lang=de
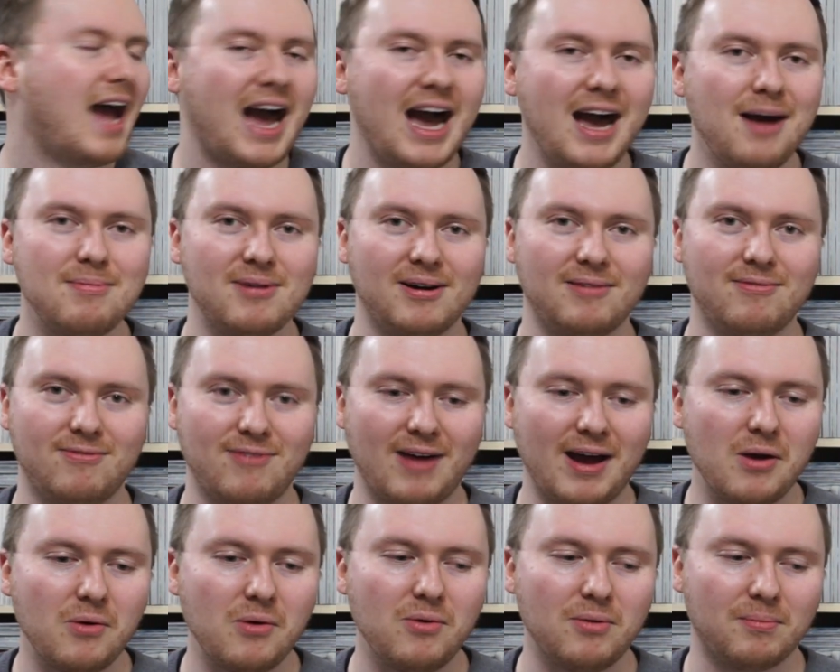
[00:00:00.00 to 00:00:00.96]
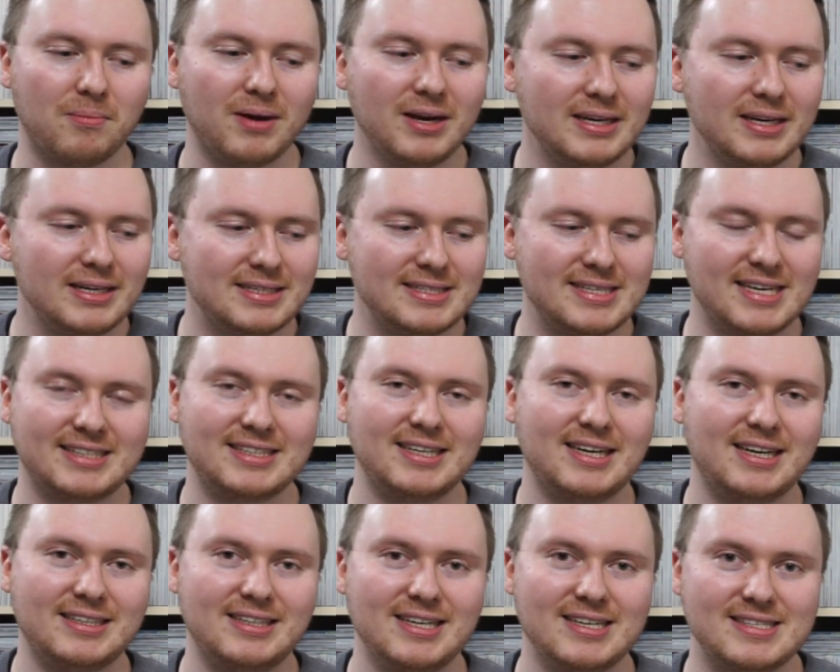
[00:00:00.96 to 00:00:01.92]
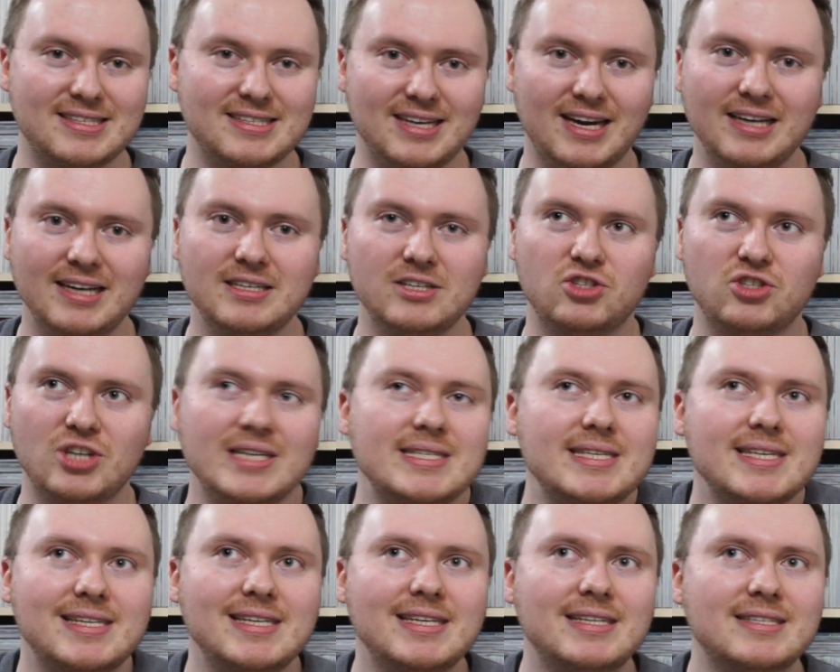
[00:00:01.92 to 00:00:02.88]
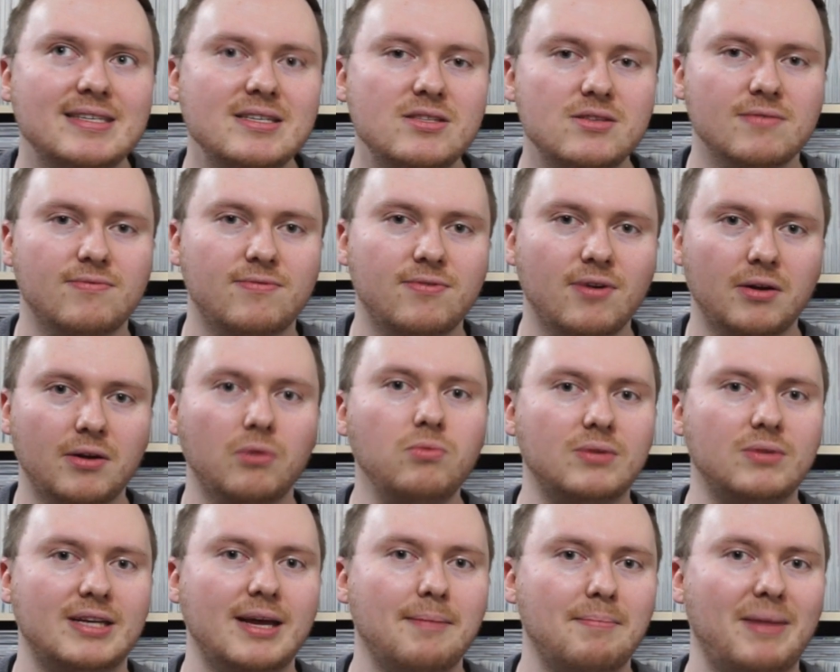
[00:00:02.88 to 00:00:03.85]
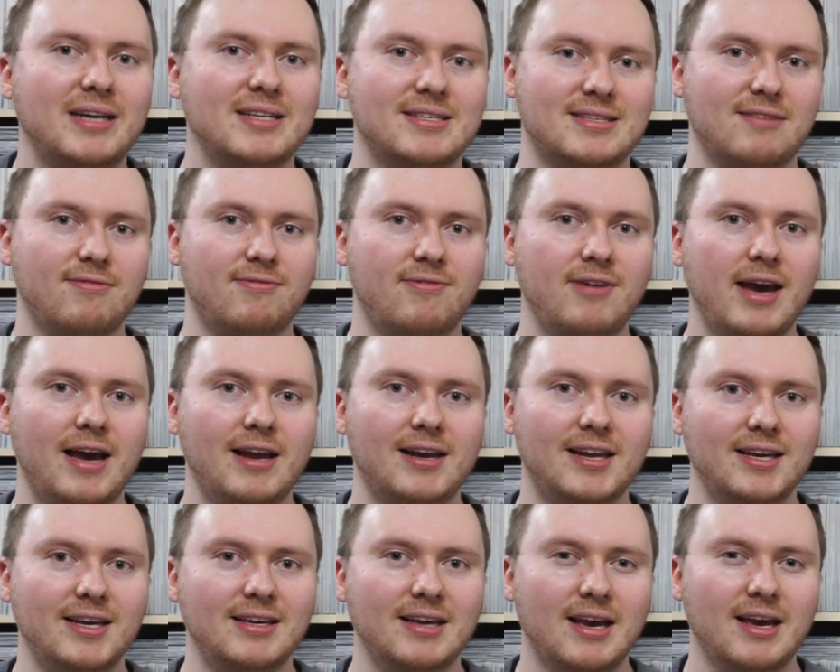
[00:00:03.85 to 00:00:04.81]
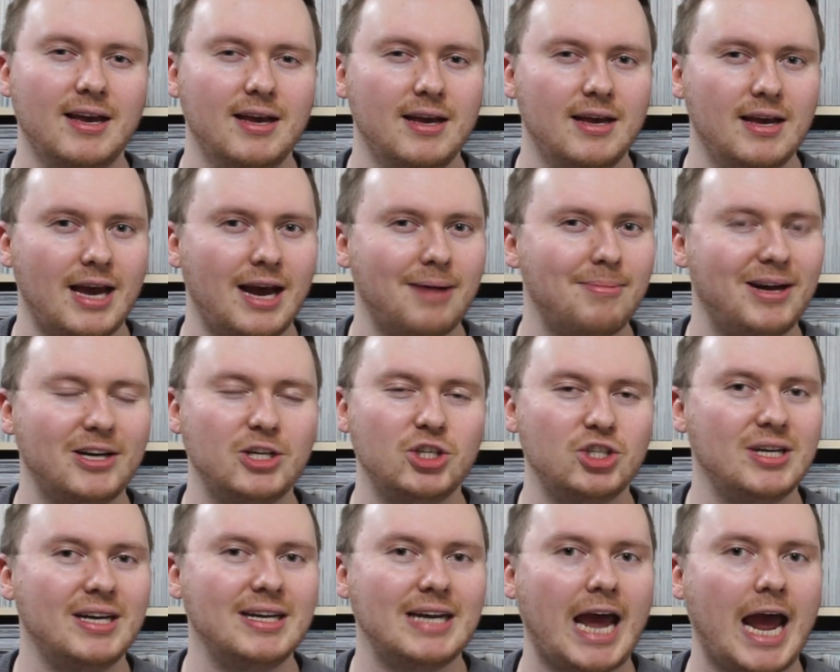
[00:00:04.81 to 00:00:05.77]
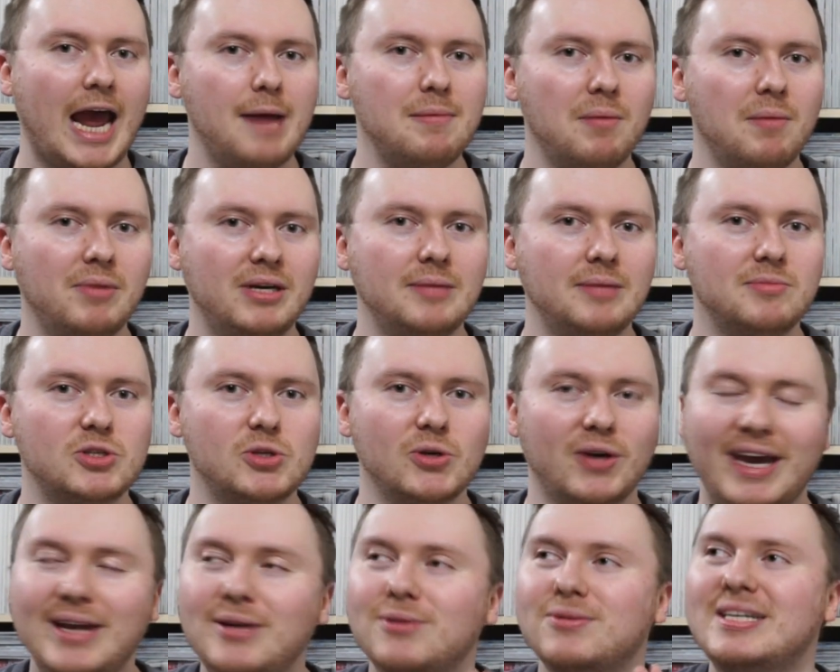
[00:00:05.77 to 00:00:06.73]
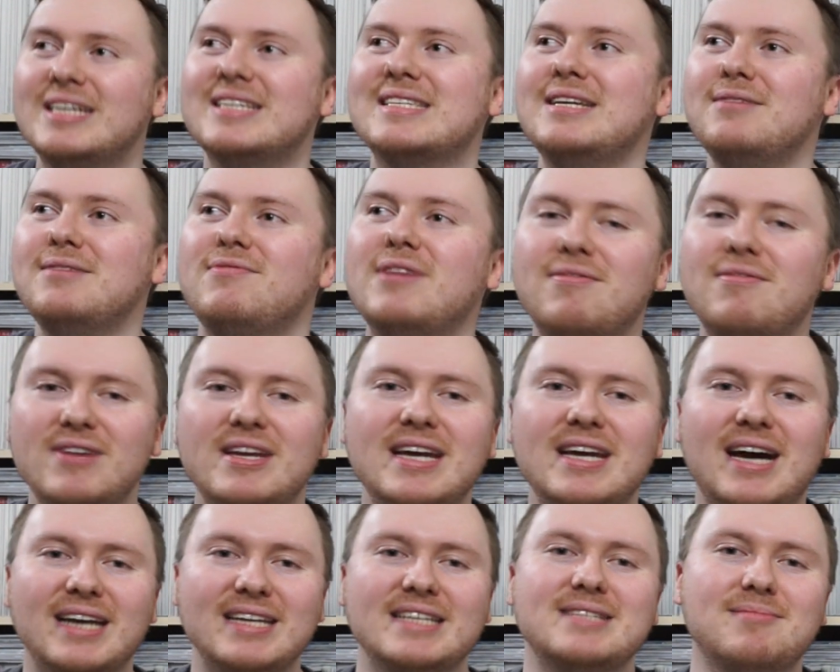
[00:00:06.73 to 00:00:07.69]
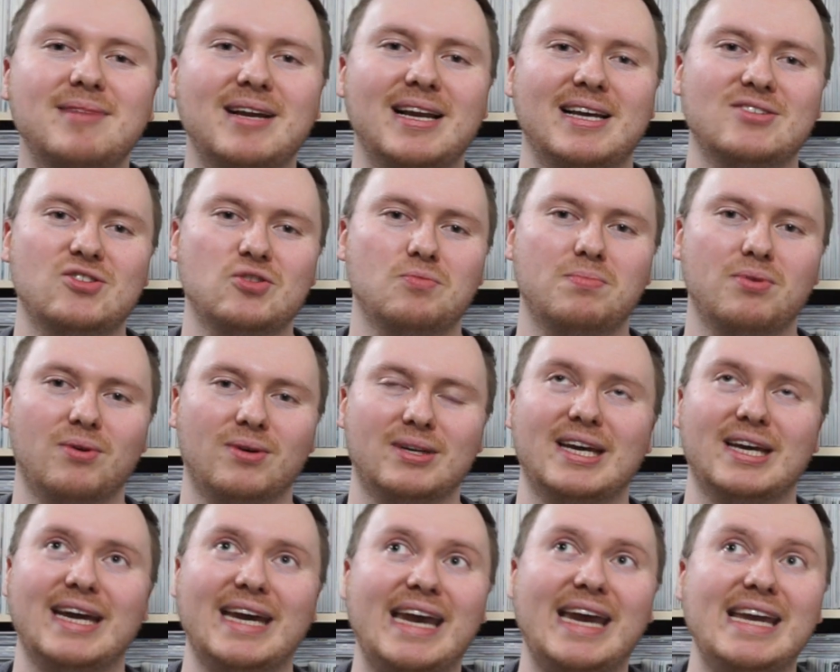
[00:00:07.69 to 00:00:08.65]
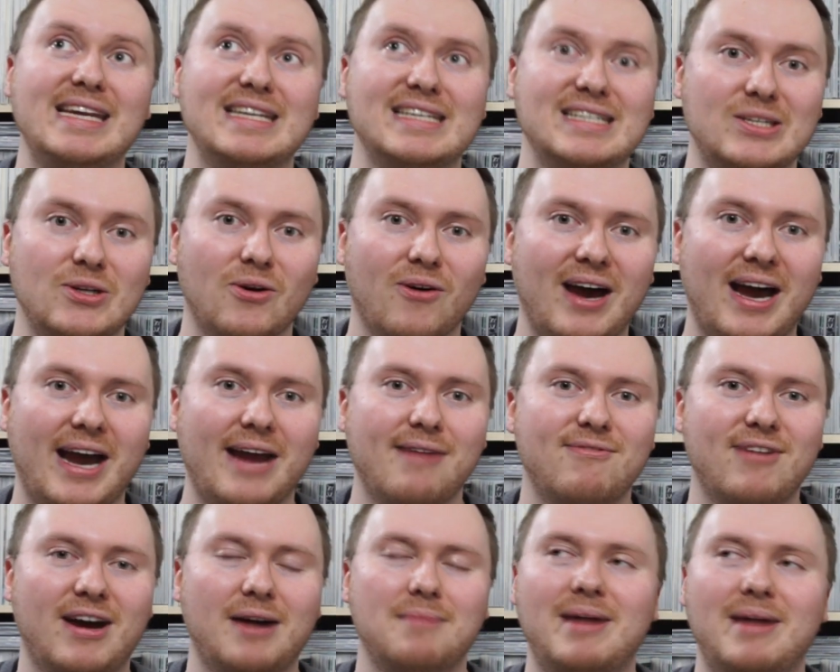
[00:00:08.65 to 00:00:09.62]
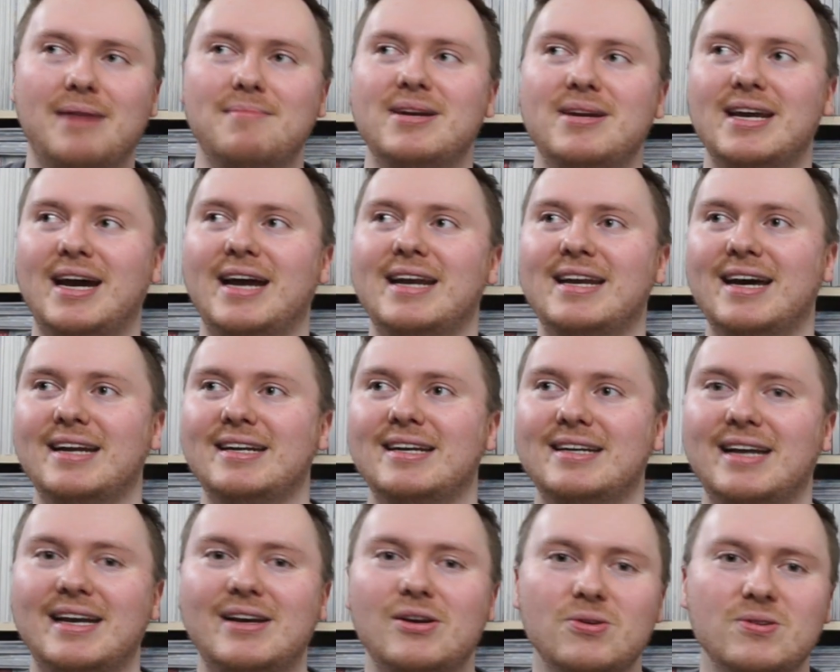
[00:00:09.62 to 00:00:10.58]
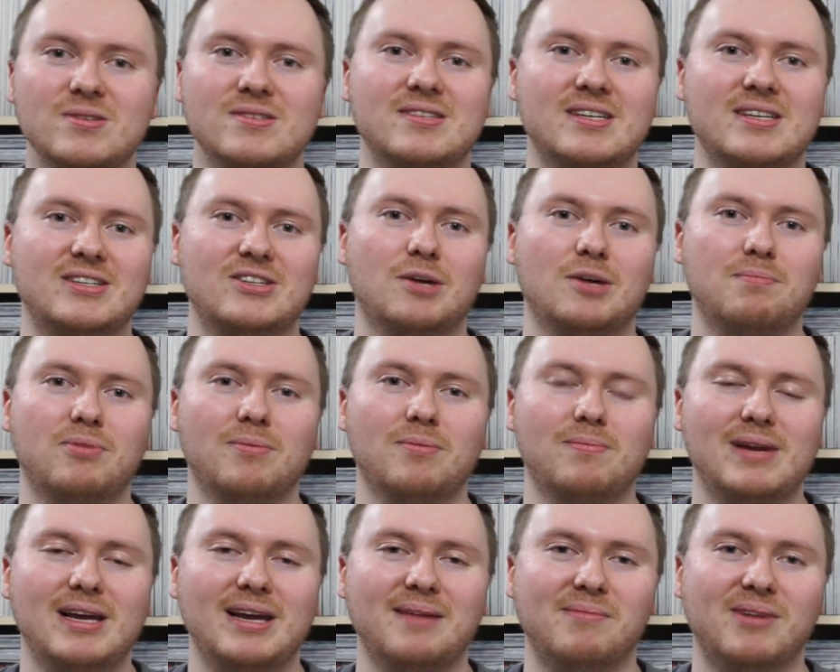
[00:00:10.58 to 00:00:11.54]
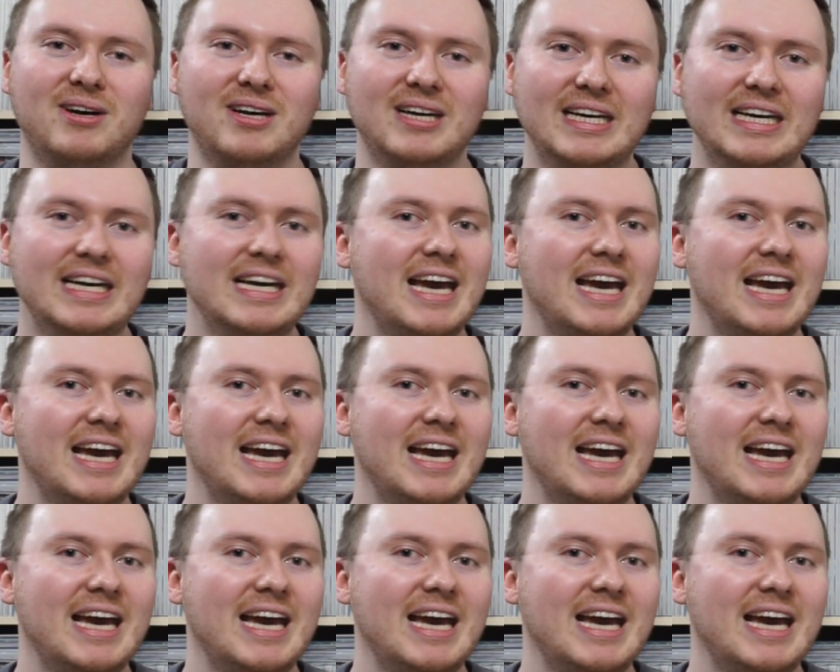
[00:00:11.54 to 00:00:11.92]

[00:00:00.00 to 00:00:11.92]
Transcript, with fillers: Aber warum? Dieser Charakter ist da, die Justice League sieht sofort, oh, der Mann ist gefährlich. Aber anstatt einmal mit ihm zu reden, und hier sind wir wieder an diesem klassischen Punkt, redet doch einfach mal miteinander, dann lösen sich doch Probleme.